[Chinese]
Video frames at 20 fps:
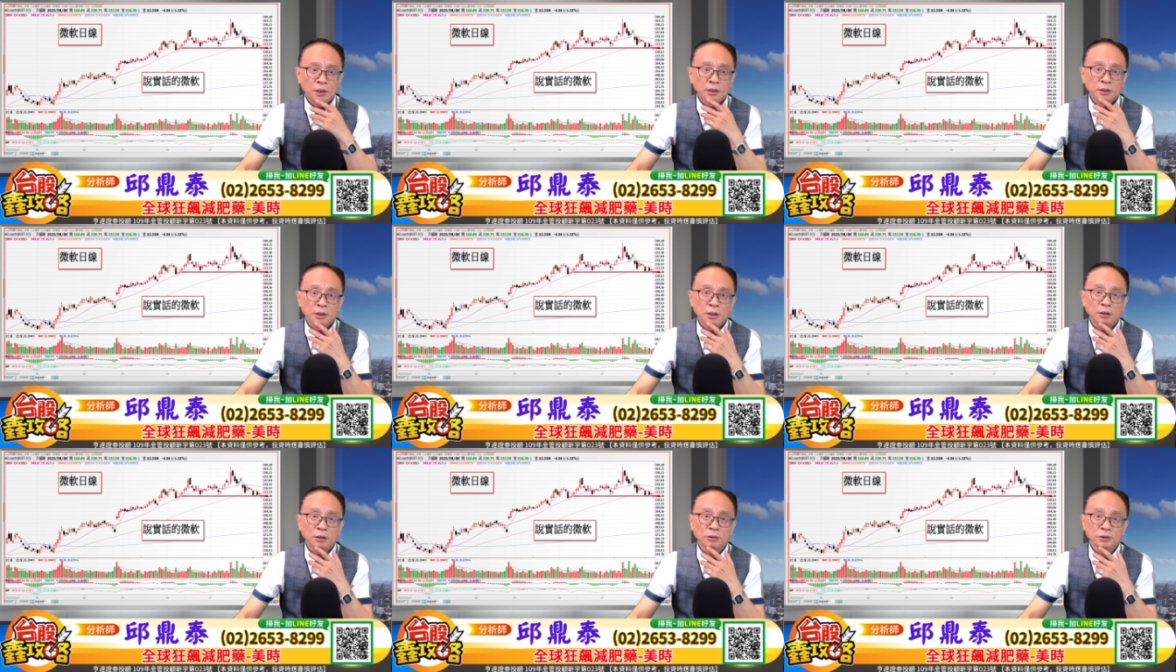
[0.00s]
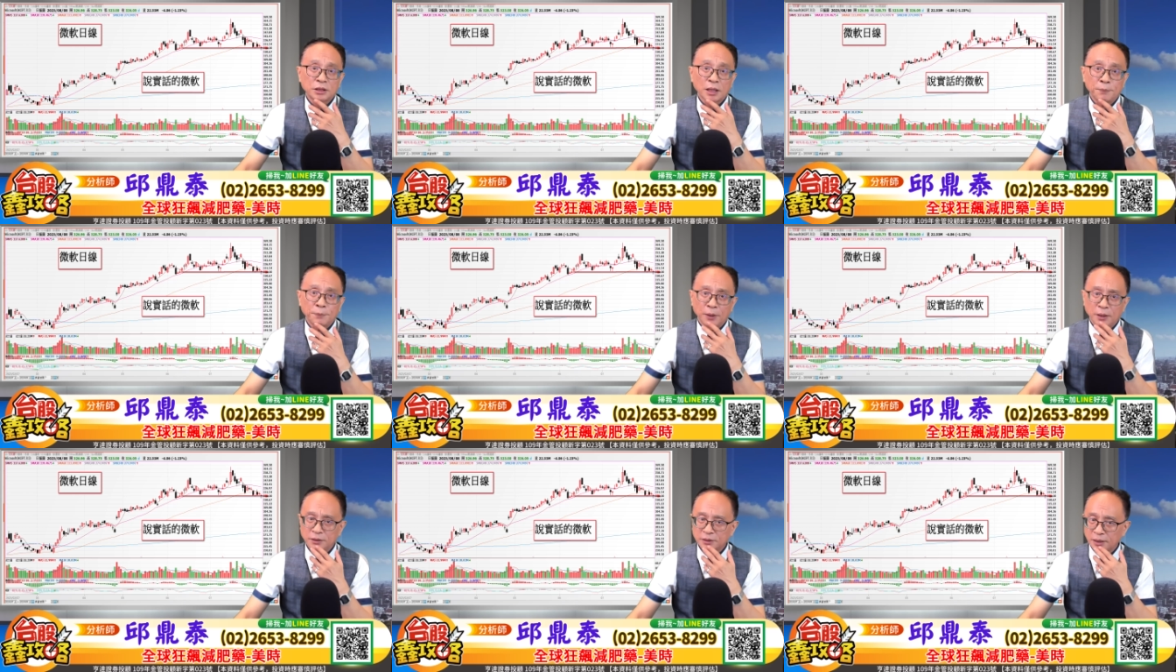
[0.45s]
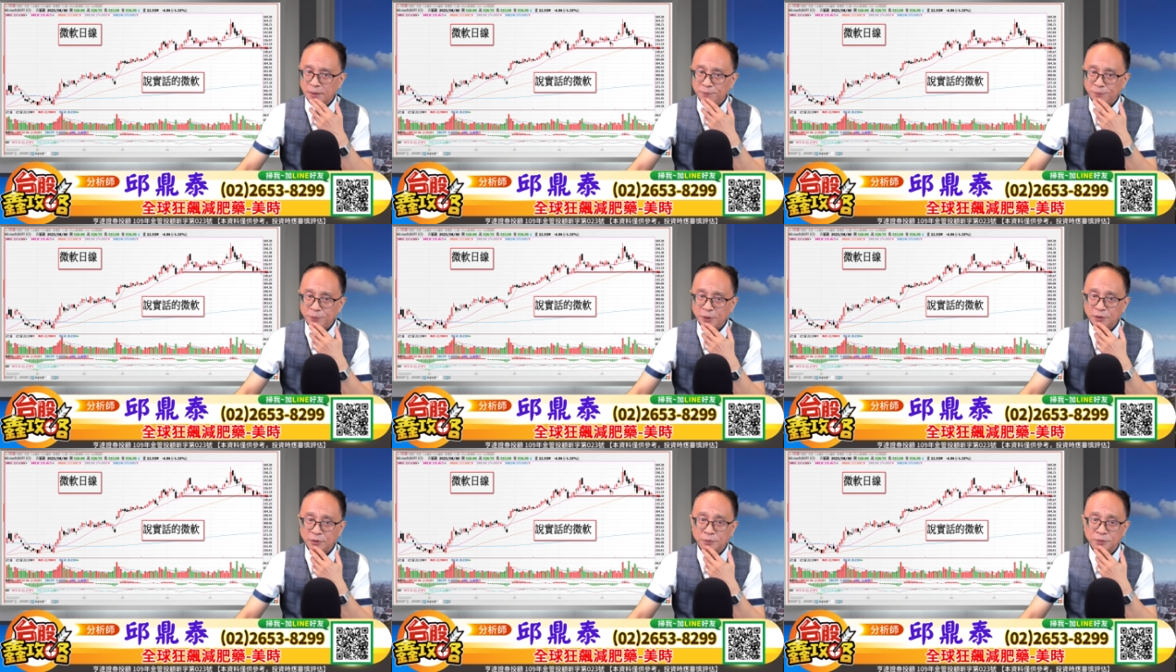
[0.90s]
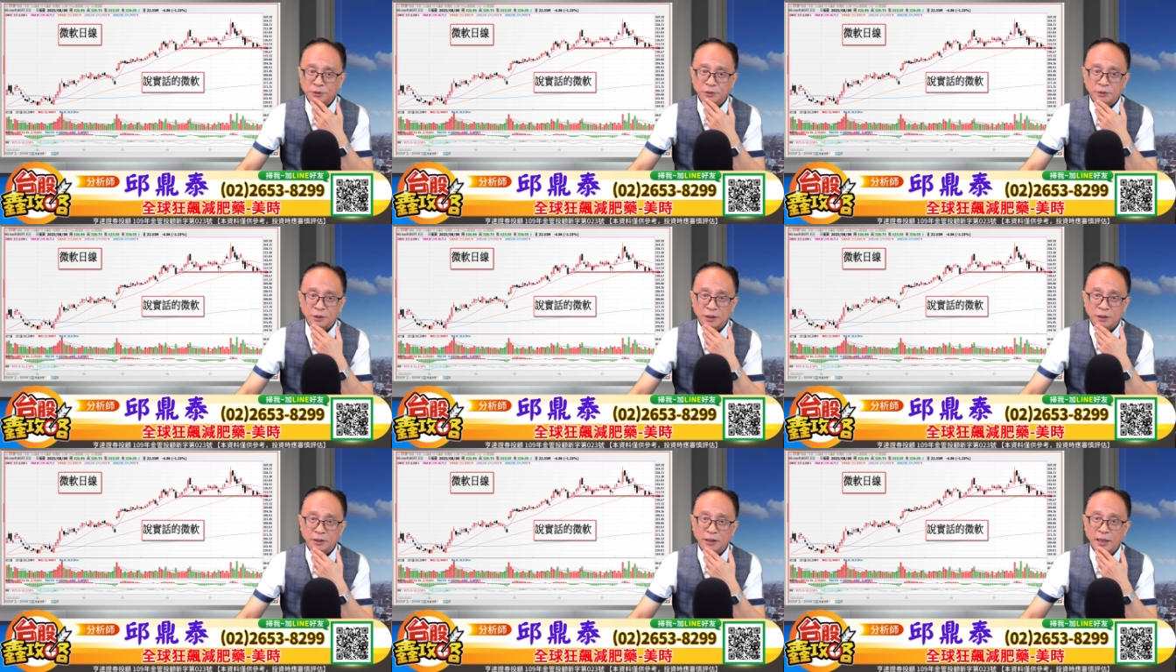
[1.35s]
能够想办法沾边都都
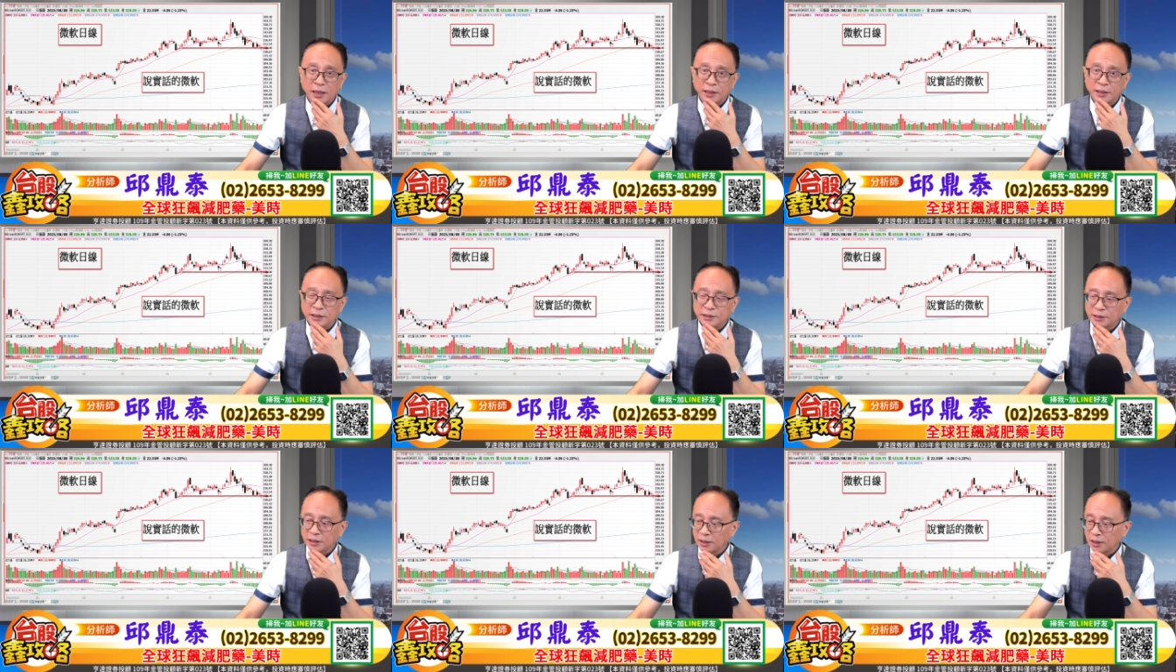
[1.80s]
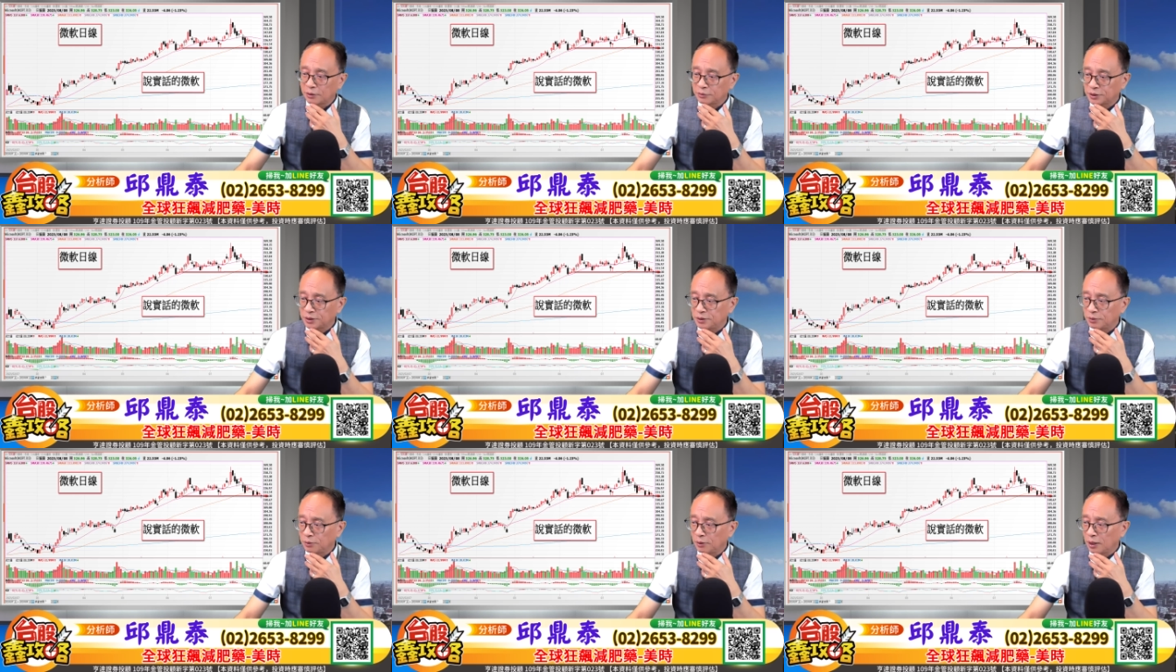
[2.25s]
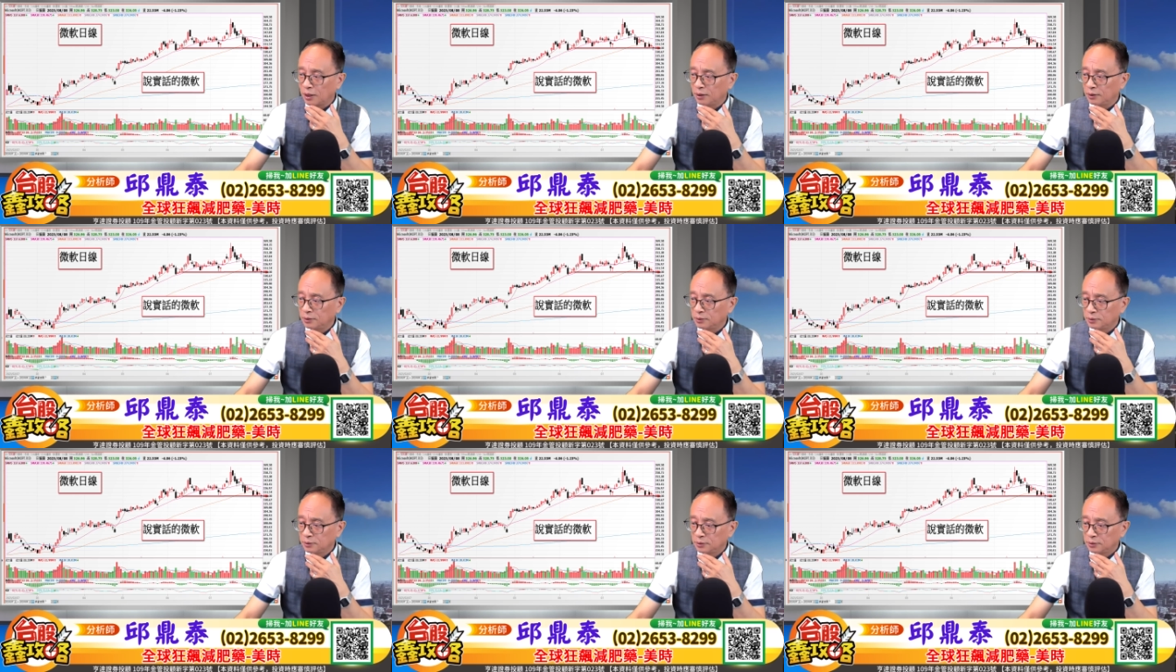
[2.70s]
那个了，还跟你讲老实话，